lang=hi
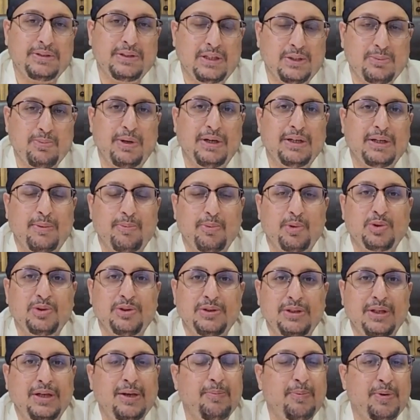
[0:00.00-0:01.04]
दस मिनट का
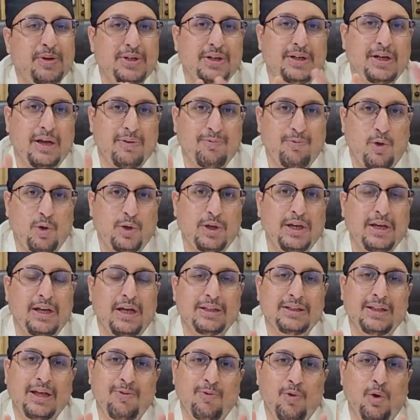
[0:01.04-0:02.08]
प्रोसीजर है पेशेंट वॉकिन
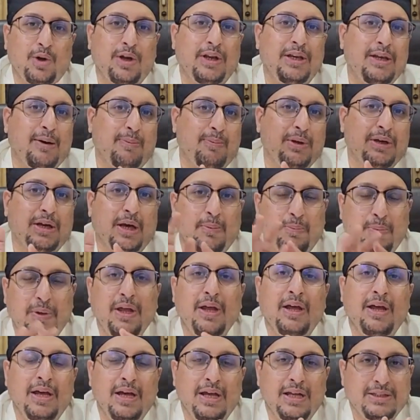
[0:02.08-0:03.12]
आता है वॉकिन ही अपने घर
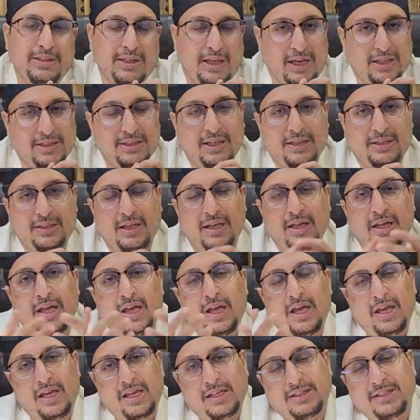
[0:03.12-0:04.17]
पर चला जाता है
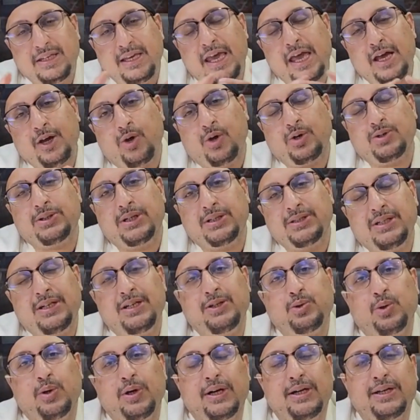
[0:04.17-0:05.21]
इसकी एक और सर्जरी
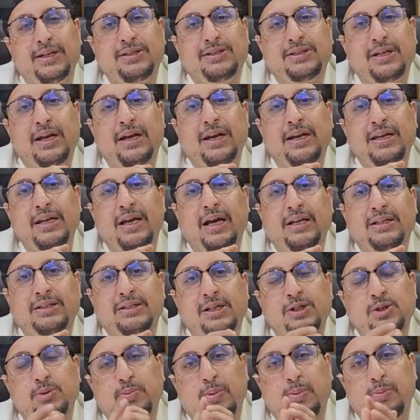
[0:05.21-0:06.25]
जो लेटेस्ट चल रही है
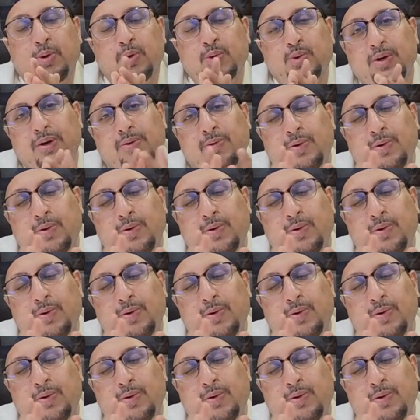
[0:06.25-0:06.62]
आजकल जो प्रमोट हो